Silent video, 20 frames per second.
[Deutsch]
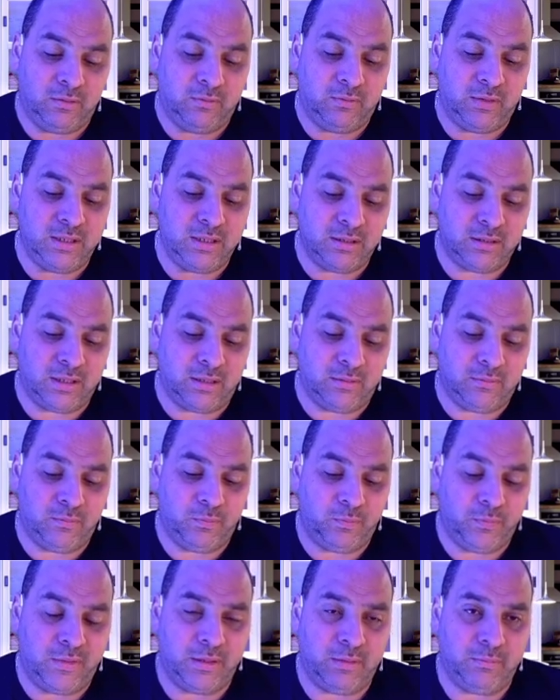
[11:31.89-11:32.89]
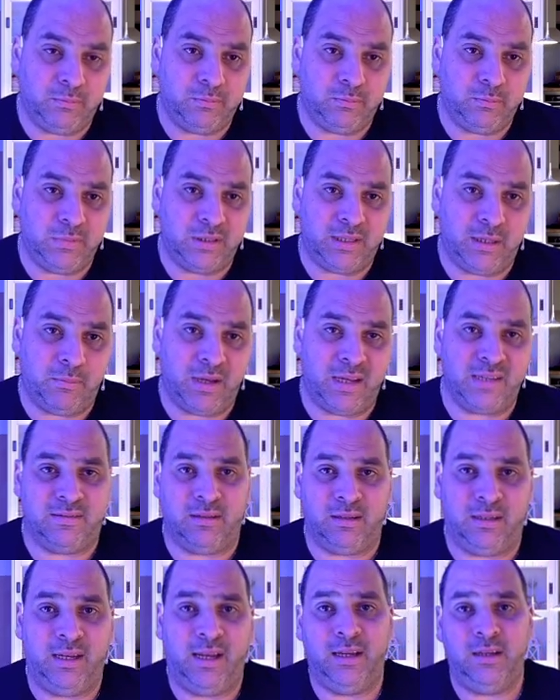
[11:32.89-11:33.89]
Wenn ihr dann mit der
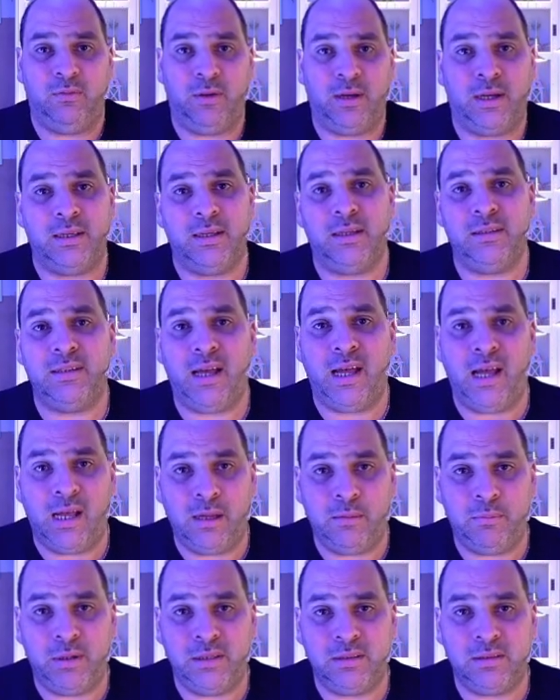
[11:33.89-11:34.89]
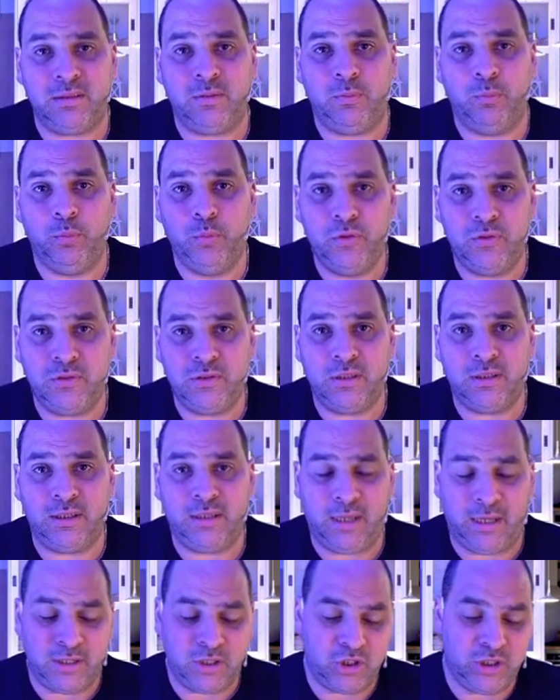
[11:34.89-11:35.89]
Master Client Variante arbeitet, müsst ihr
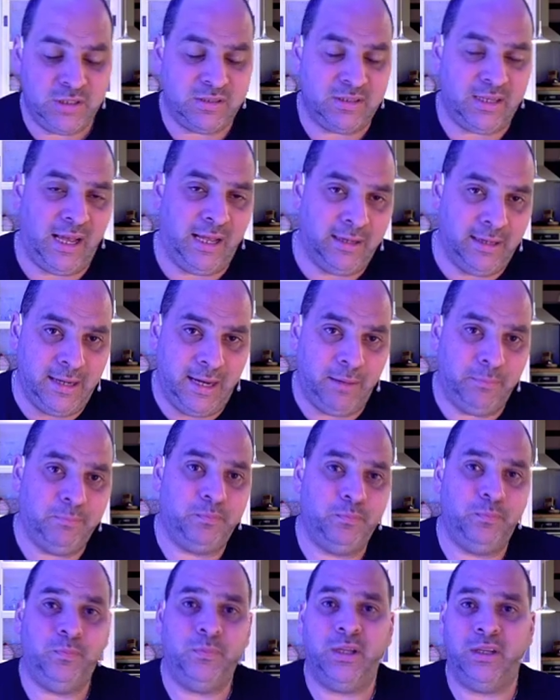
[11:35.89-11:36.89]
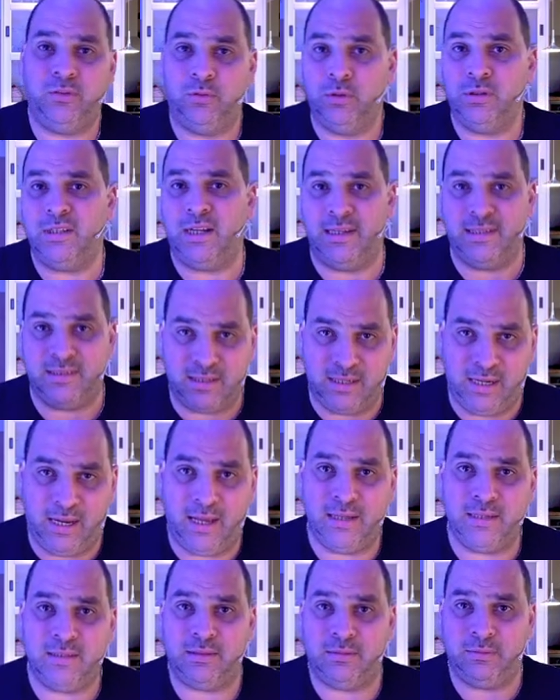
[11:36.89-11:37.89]
dann anschließend alle Lampen natürlich als
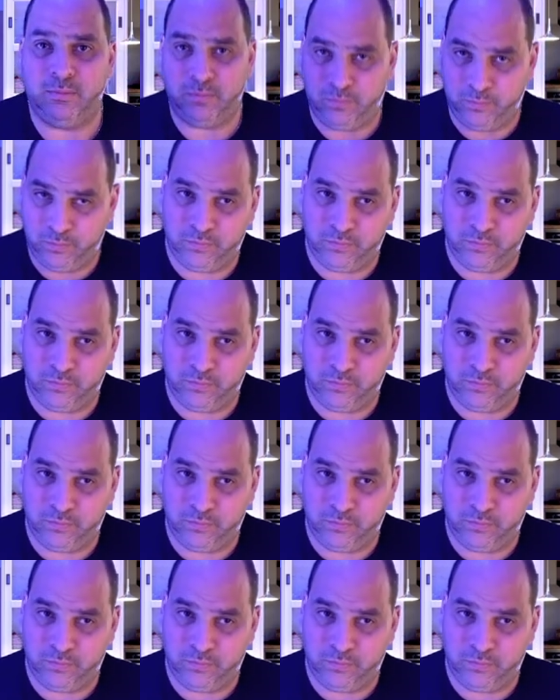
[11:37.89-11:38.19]
Client